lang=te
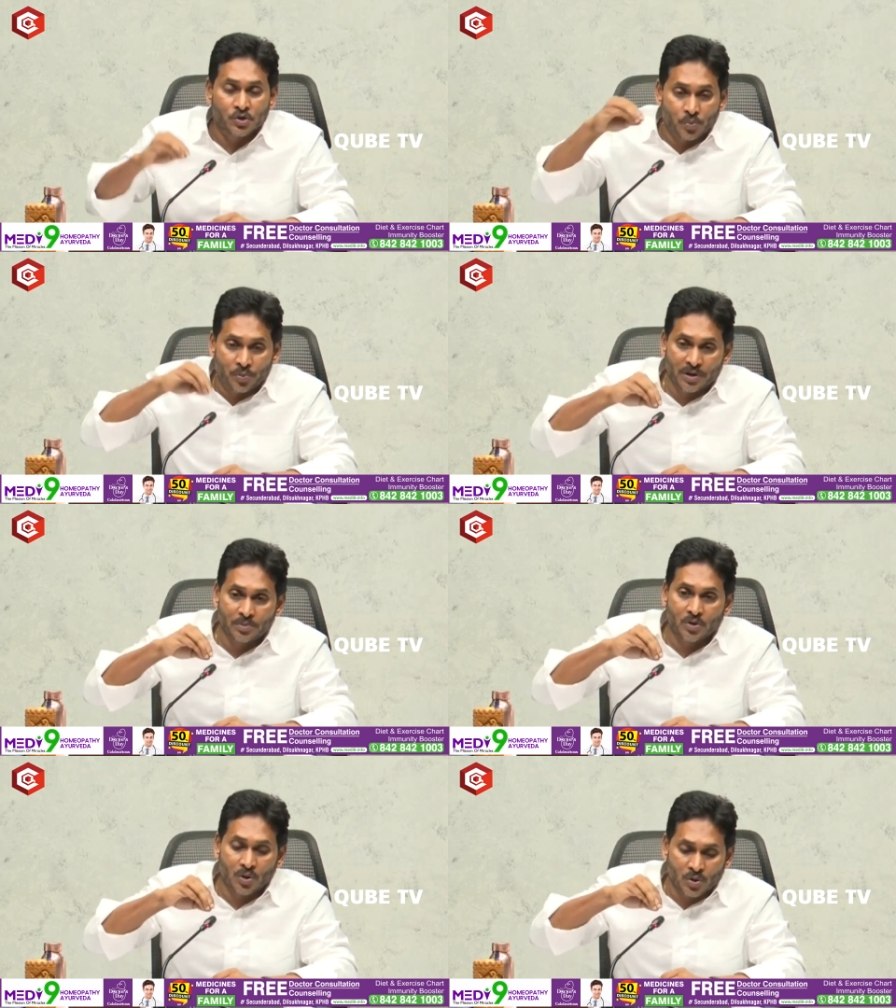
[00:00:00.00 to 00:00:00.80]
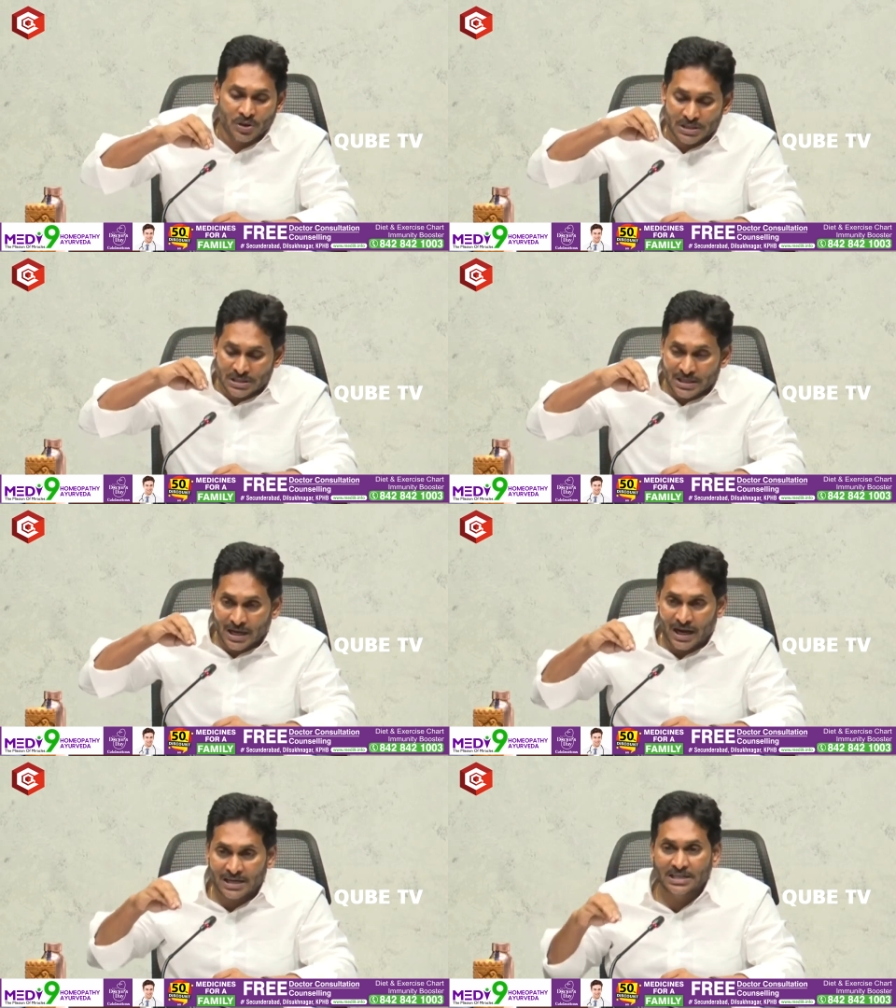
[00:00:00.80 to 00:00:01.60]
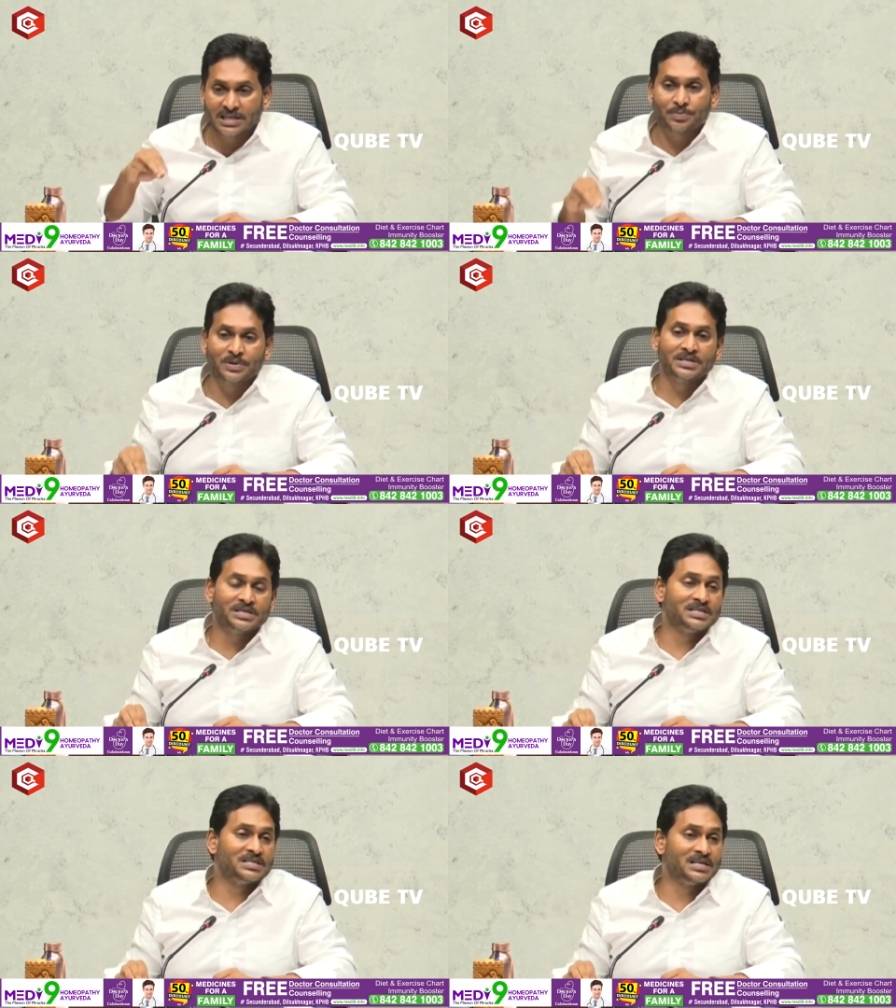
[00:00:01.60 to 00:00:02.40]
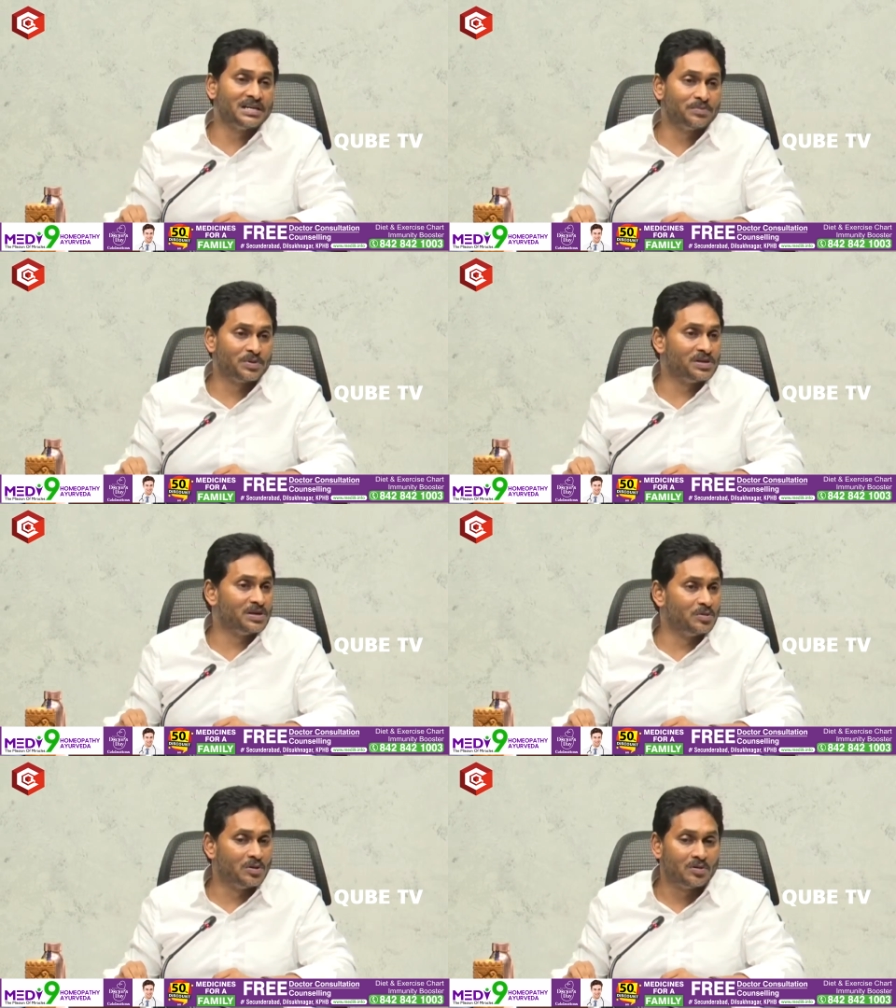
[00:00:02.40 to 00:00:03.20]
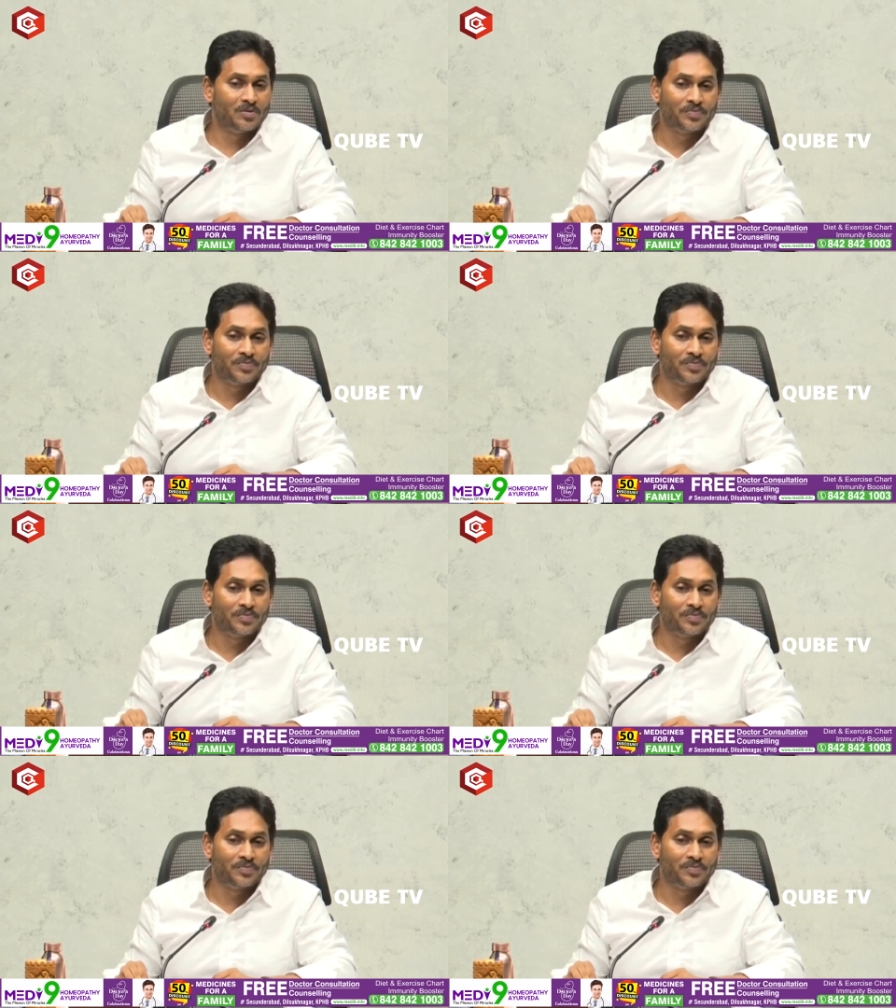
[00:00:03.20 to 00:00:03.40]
సుప్రీంకోర్టు ఇంత ఆక్షేపణ చేసిన నేపథ్యంలో